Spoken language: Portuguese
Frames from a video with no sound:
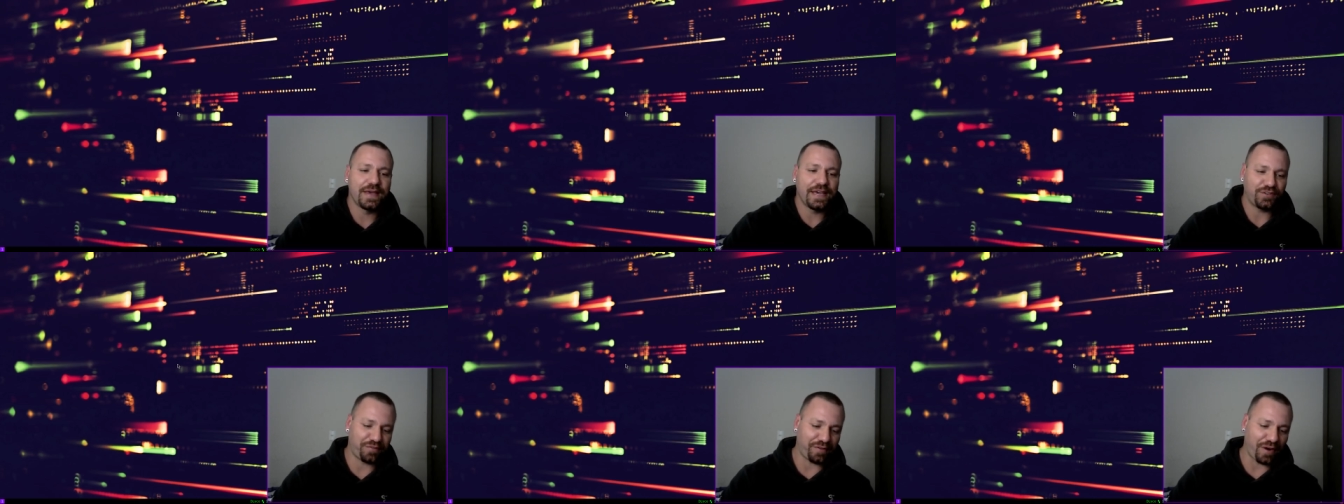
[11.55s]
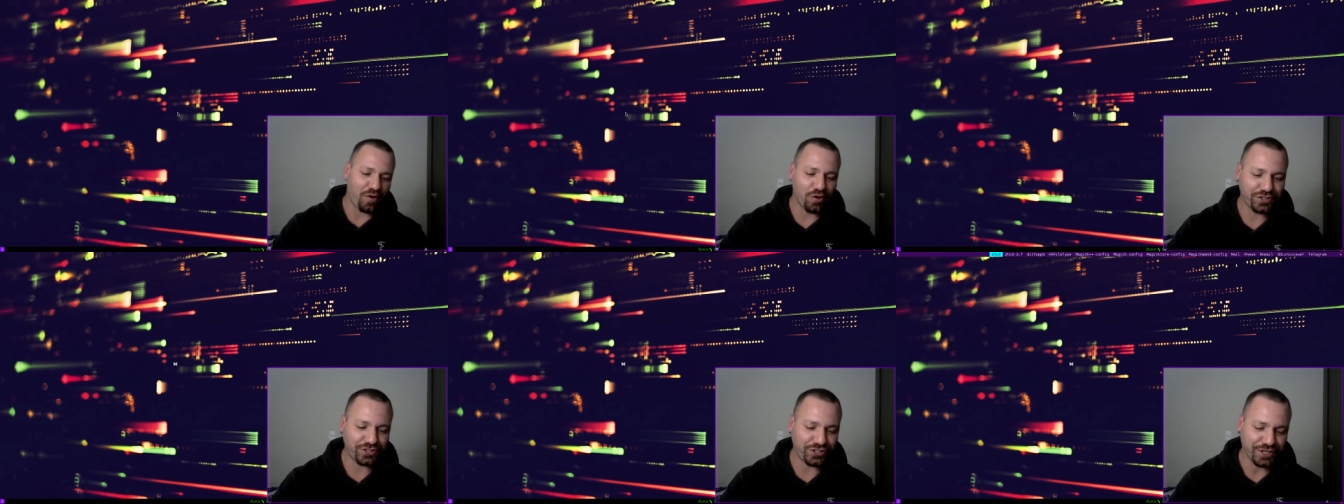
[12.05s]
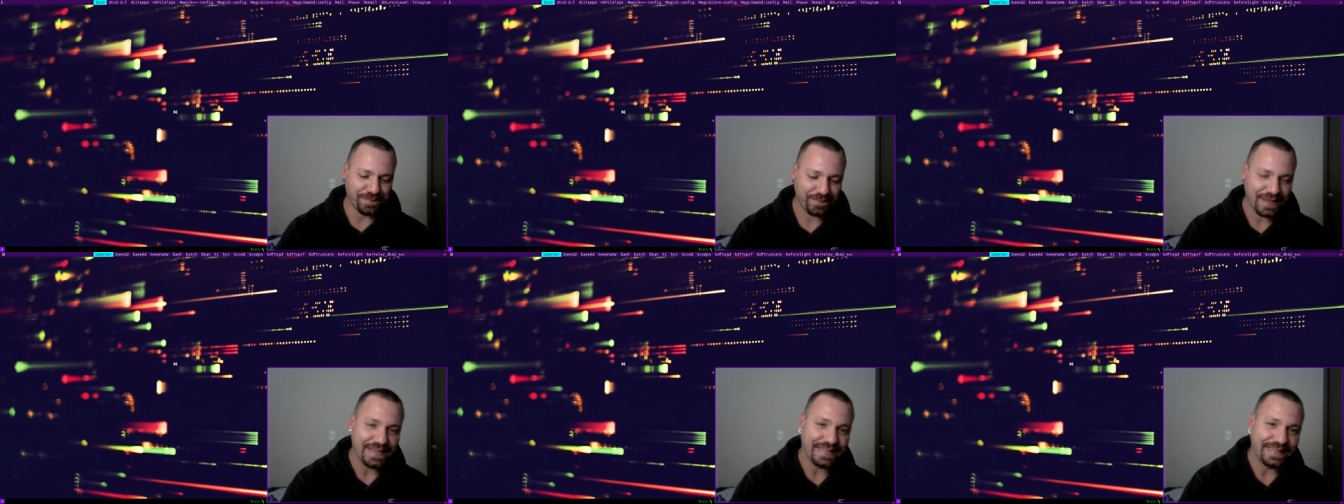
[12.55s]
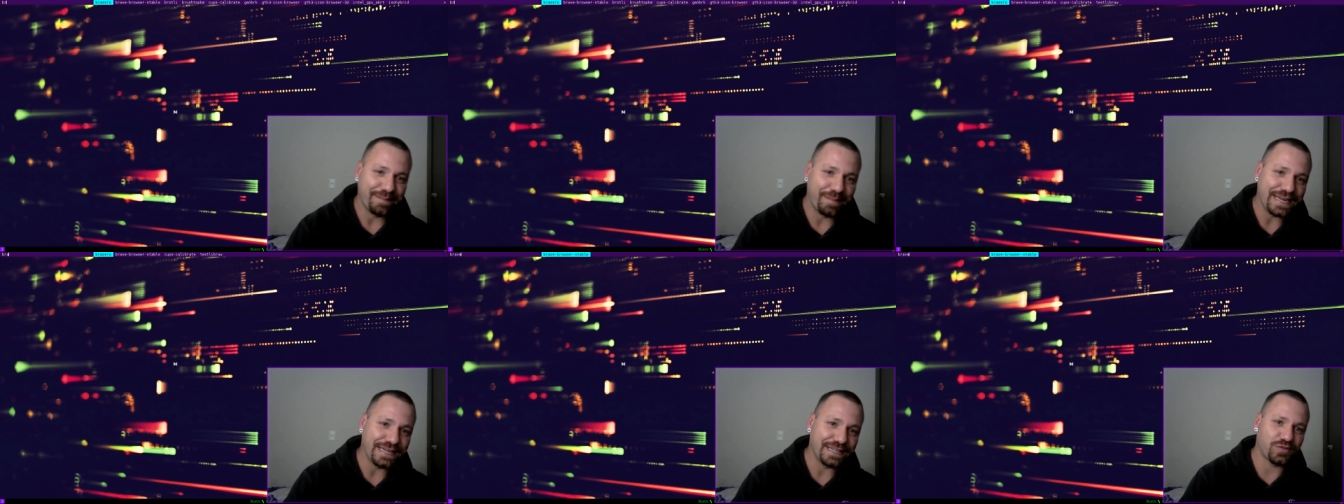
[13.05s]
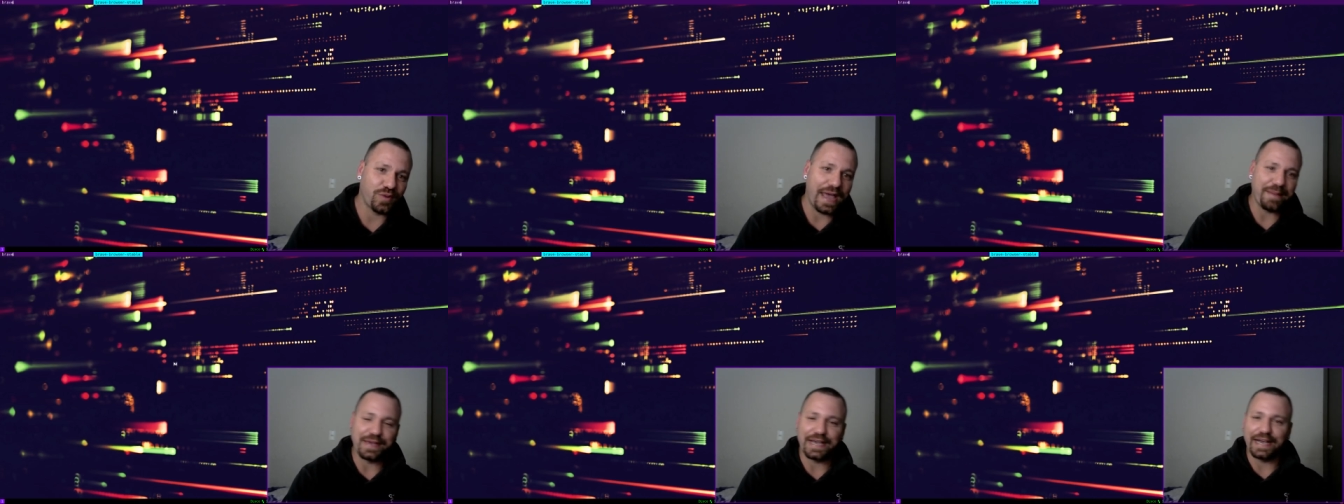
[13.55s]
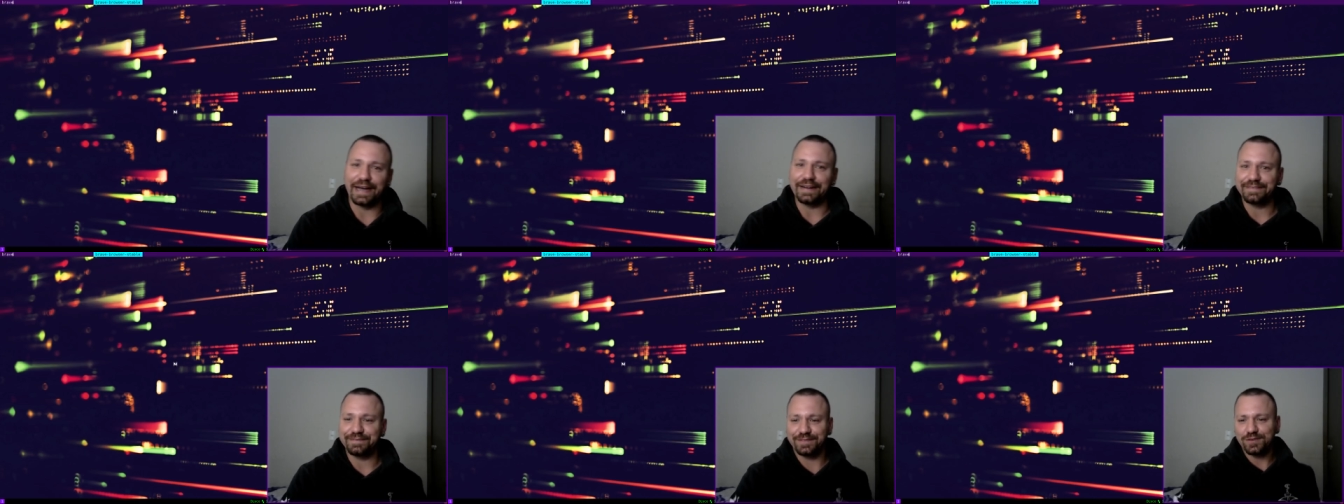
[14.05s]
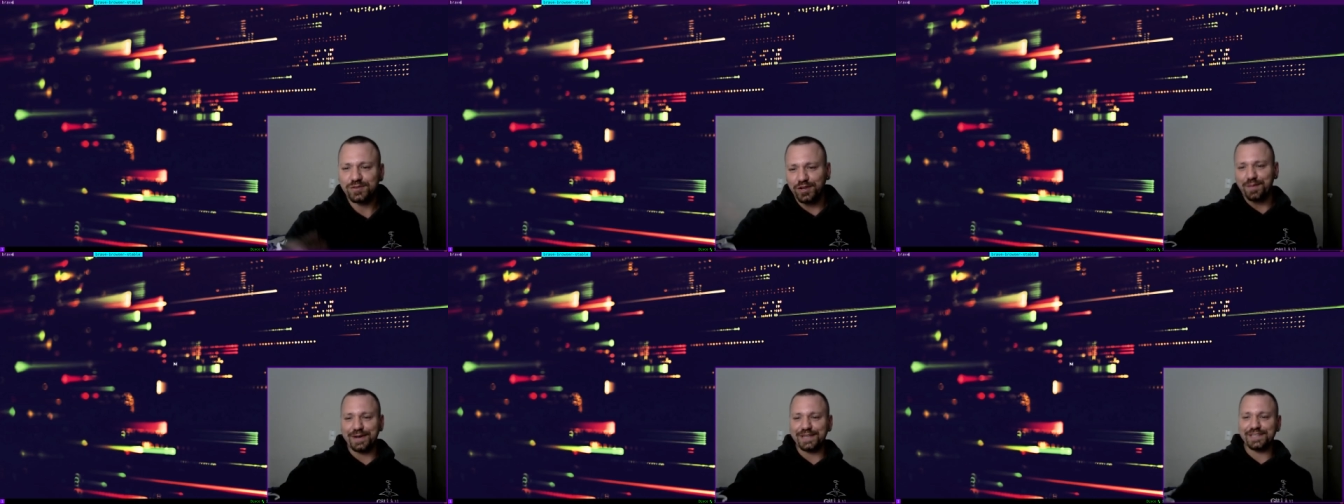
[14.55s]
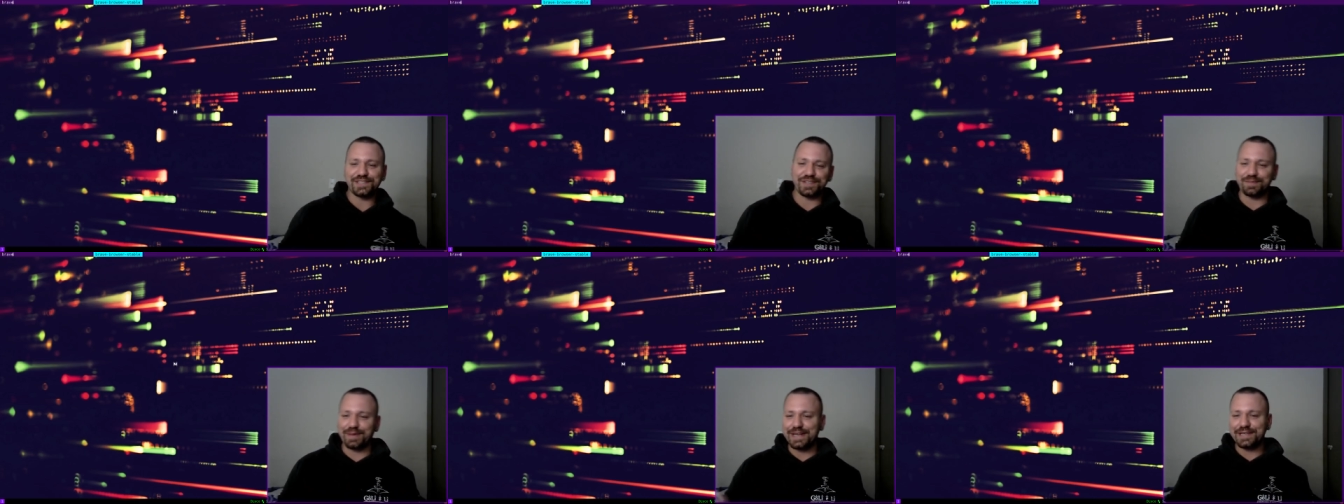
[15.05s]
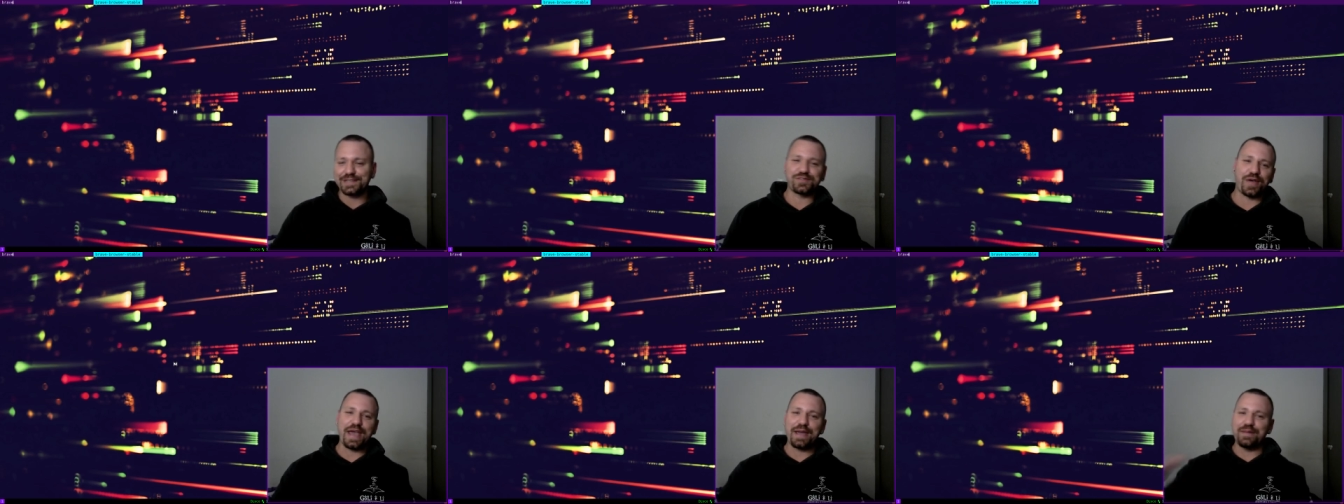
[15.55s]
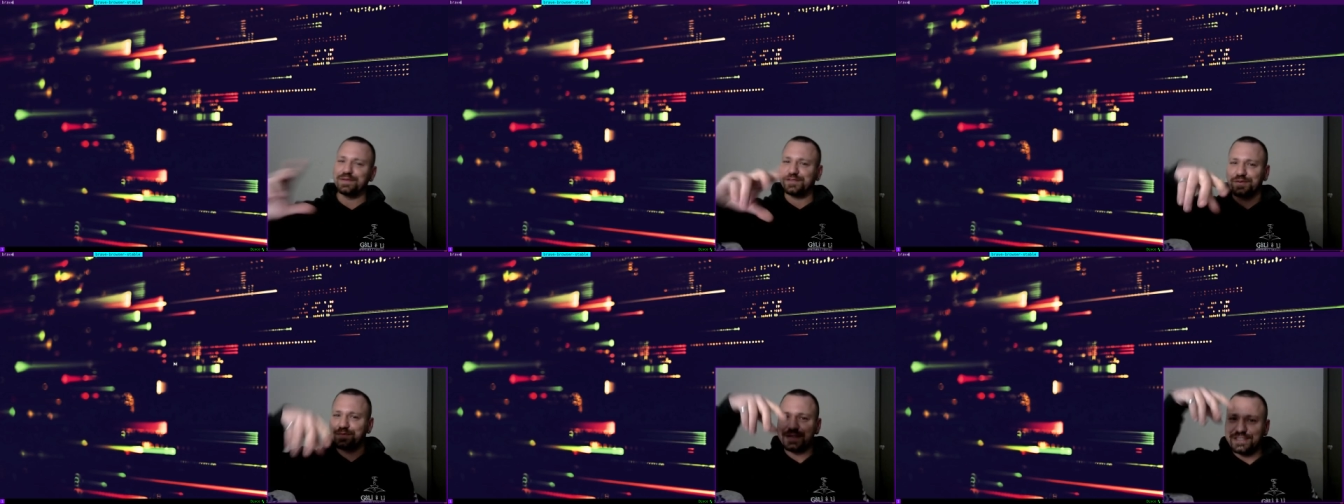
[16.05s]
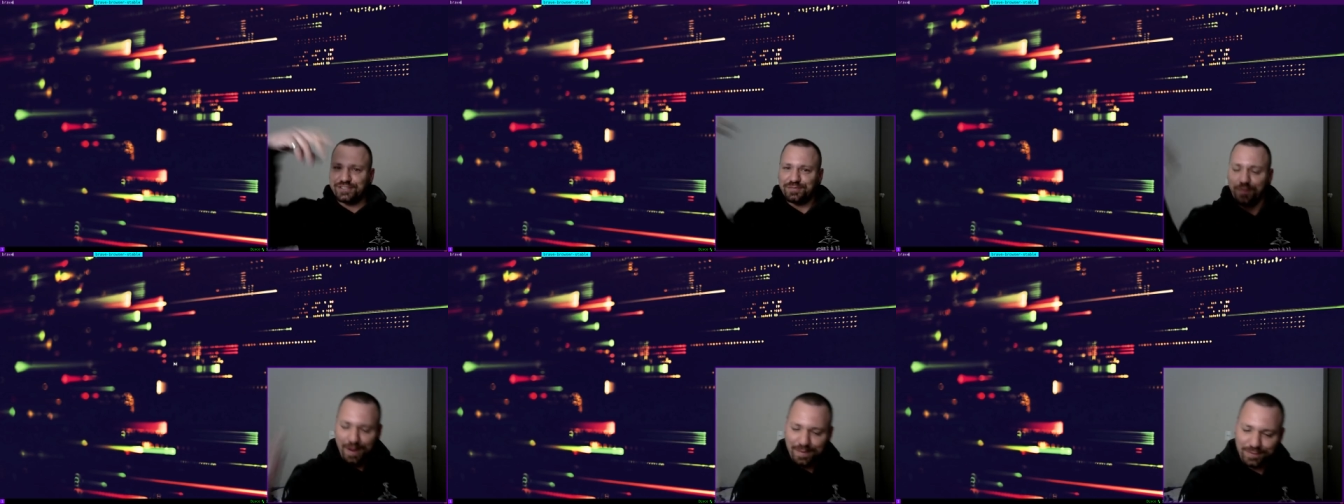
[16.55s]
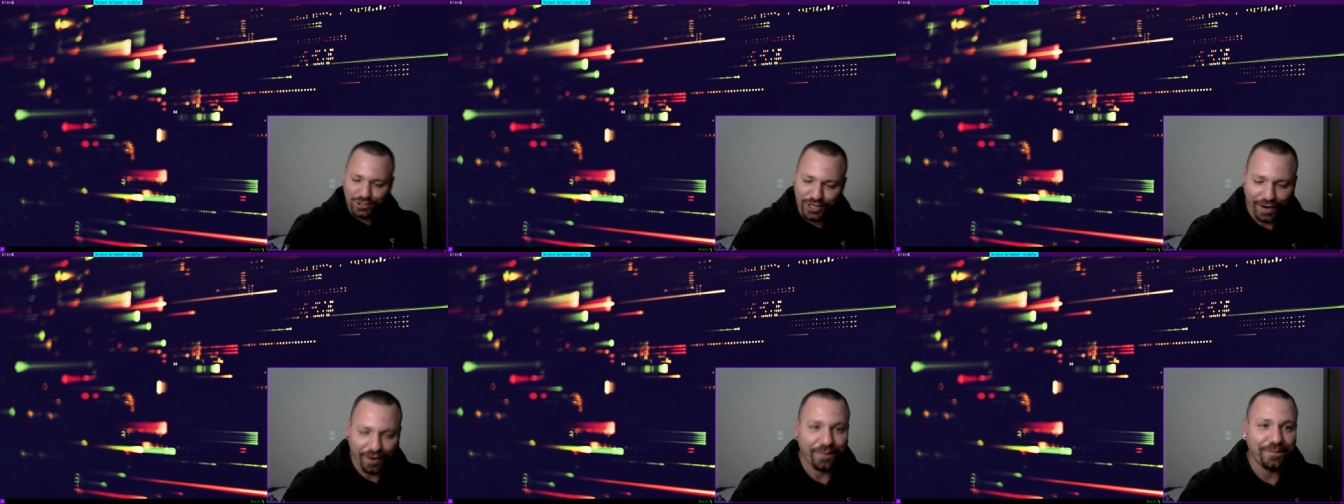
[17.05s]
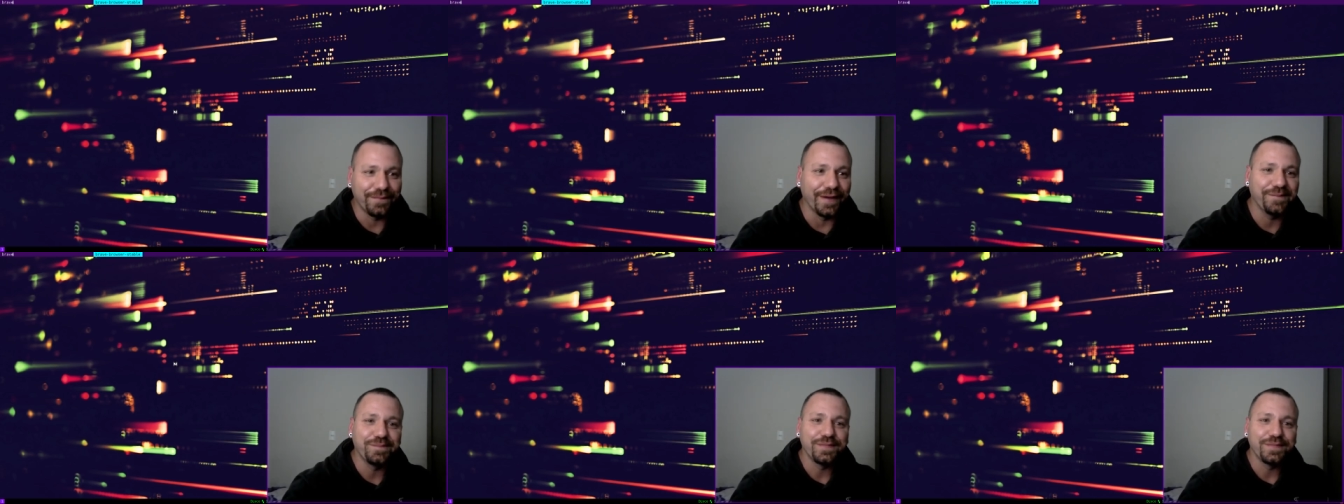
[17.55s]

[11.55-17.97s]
Deixa eu falar hoje da Marianas Web, cara. Não só da Marianas Web, sobre Deep Web em geral, né?